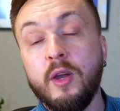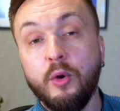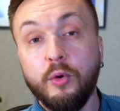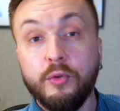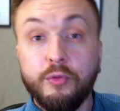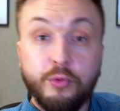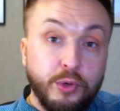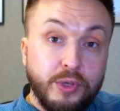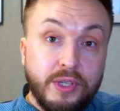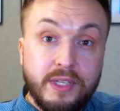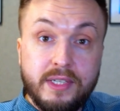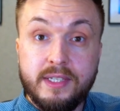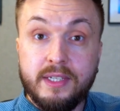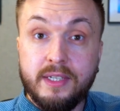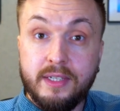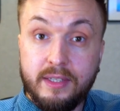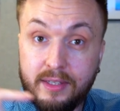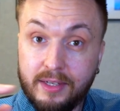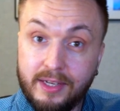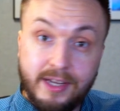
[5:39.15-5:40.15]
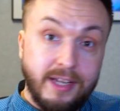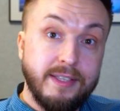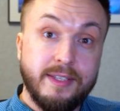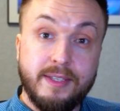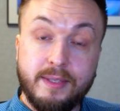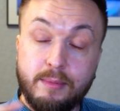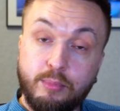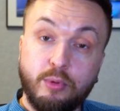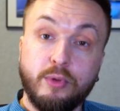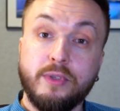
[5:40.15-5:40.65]
Und für diesen
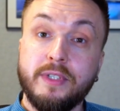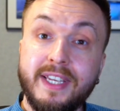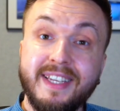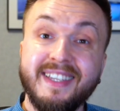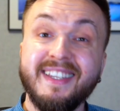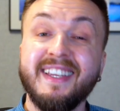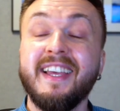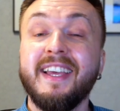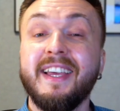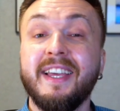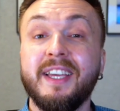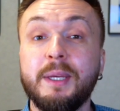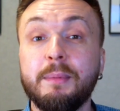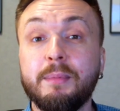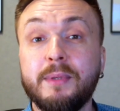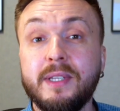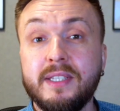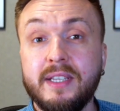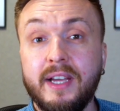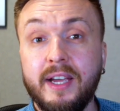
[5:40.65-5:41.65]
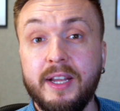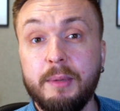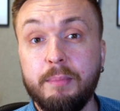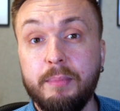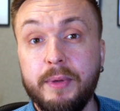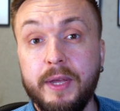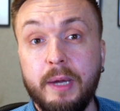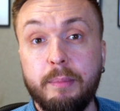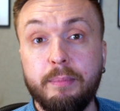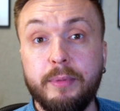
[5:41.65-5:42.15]
ganzen Prozess gibt es eine
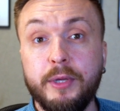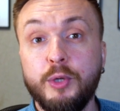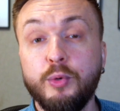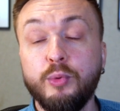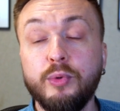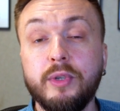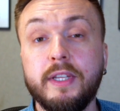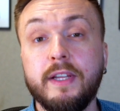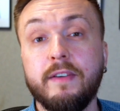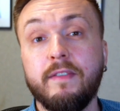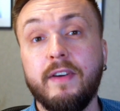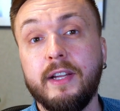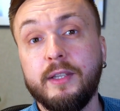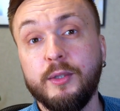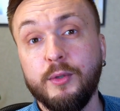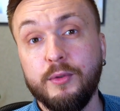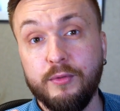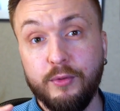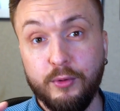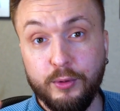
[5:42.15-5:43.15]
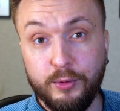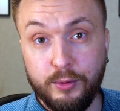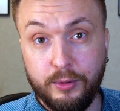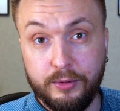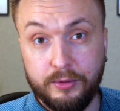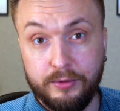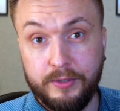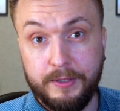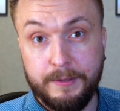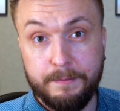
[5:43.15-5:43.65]
PHP-Unit-Erweiterung von
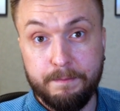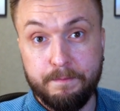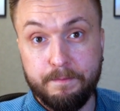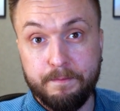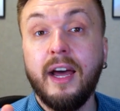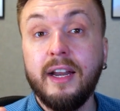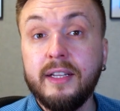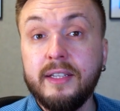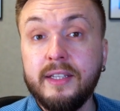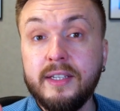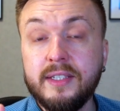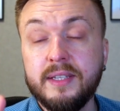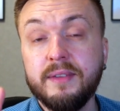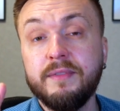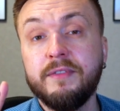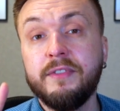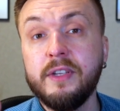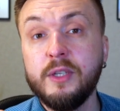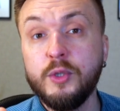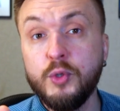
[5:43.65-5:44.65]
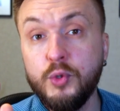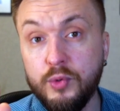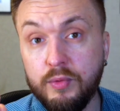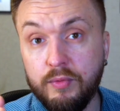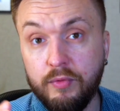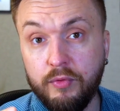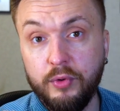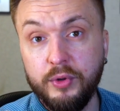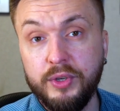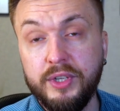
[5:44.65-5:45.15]
Doctrine. Allerdings empfiehlt
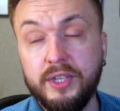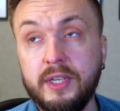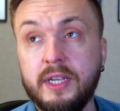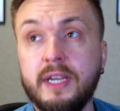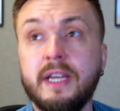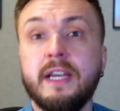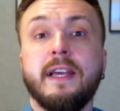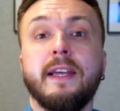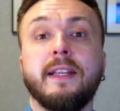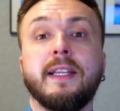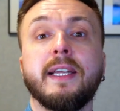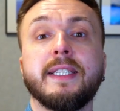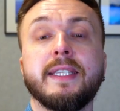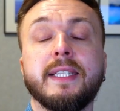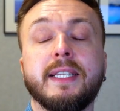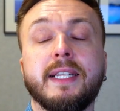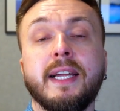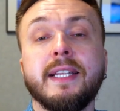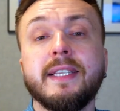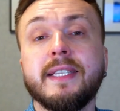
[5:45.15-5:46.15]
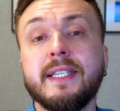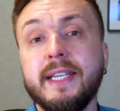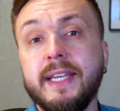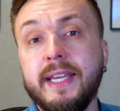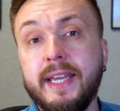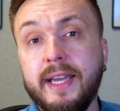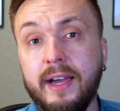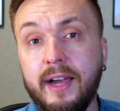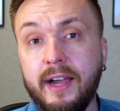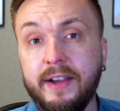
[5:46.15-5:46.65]
Symfony, das Ganze
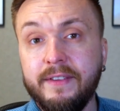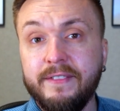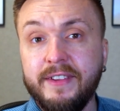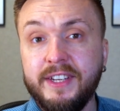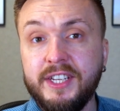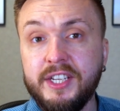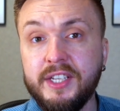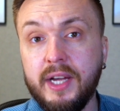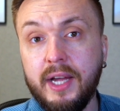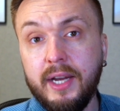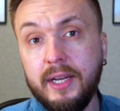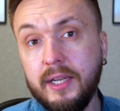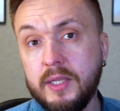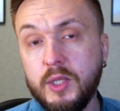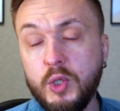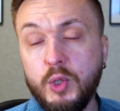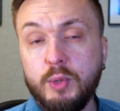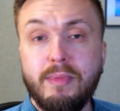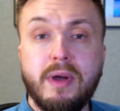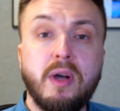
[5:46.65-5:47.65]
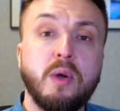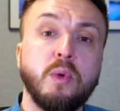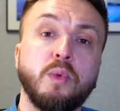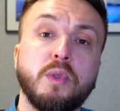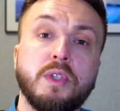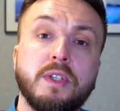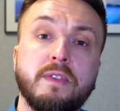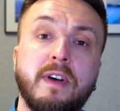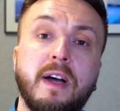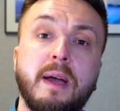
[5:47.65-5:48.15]
eher ein wenig anders zu machen
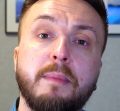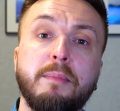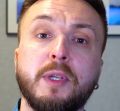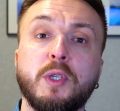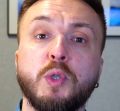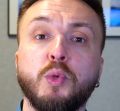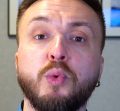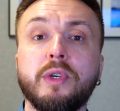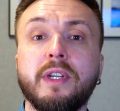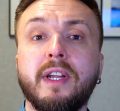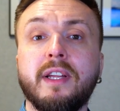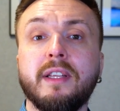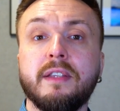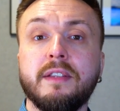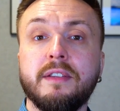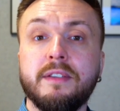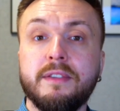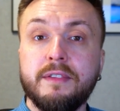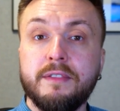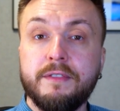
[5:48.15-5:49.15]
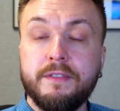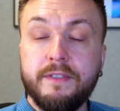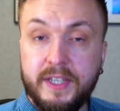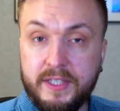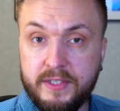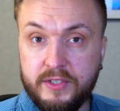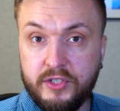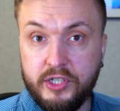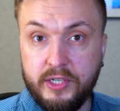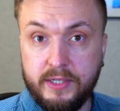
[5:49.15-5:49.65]
und zwar mit sogenannten
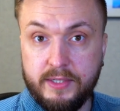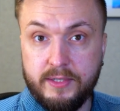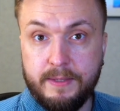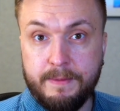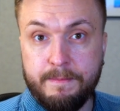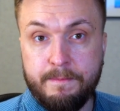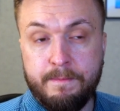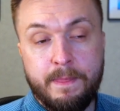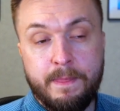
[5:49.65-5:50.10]
Fixtures.